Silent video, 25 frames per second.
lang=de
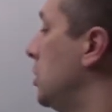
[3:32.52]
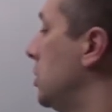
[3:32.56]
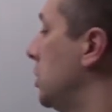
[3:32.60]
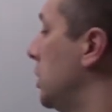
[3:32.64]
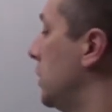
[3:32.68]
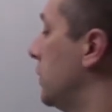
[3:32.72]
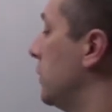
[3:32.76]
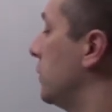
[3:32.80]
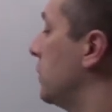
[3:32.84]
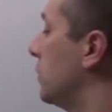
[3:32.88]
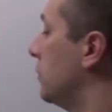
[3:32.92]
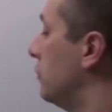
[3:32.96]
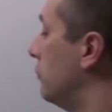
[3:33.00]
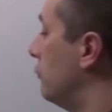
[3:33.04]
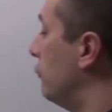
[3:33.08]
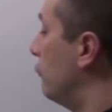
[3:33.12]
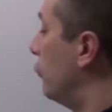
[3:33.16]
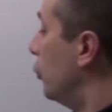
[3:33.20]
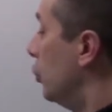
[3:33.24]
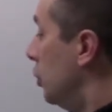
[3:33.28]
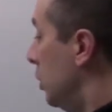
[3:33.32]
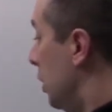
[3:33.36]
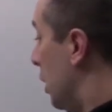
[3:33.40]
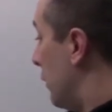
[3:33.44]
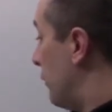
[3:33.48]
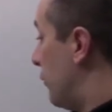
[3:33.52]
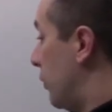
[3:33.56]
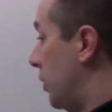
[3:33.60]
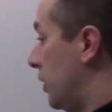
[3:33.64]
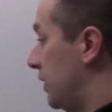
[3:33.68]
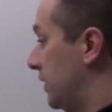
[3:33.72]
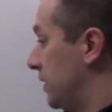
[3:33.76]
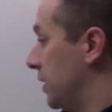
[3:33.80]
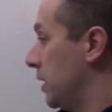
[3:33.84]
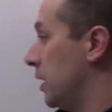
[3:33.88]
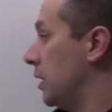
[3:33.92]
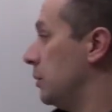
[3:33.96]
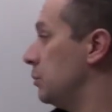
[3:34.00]
Das ist ein
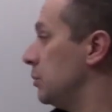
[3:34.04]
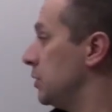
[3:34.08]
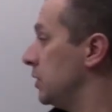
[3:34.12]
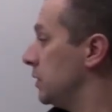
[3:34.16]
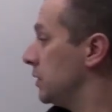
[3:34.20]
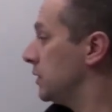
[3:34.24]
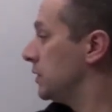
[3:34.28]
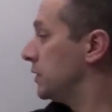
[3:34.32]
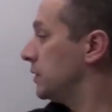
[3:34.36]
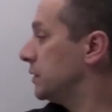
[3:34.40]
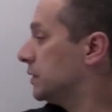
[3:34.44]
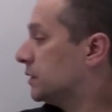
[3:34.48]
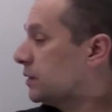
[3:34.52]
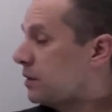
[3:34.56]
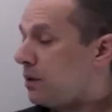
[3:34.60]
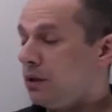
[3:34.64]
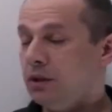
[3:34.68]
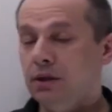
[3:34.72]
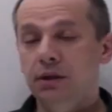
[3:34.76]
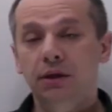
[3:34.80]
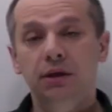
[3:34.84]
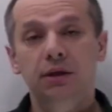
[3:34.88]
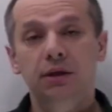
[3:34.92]
wundervolles Ergebnis